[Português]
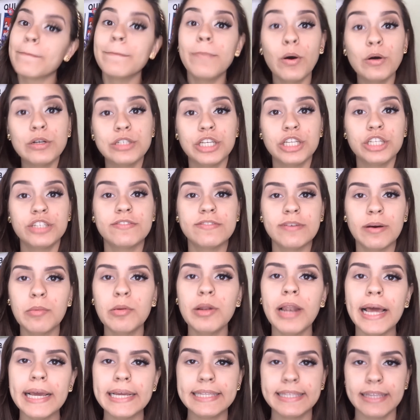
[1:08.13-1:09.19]
Bom, gente, vamos
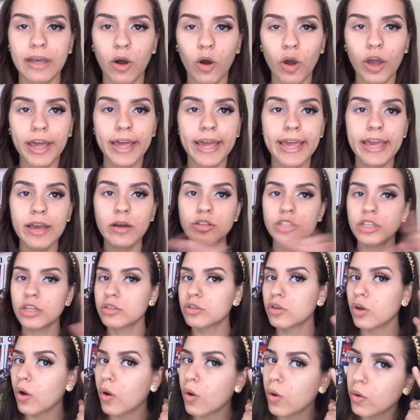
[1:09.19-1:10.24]
lá então. Eu já
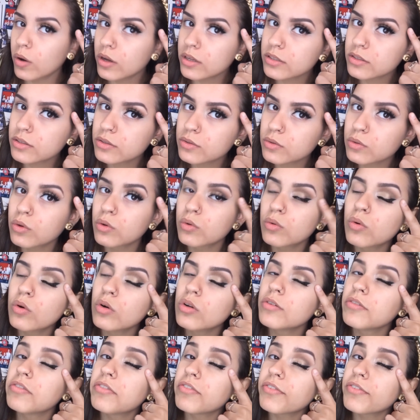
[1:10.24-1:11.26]
tô com, as, com o olho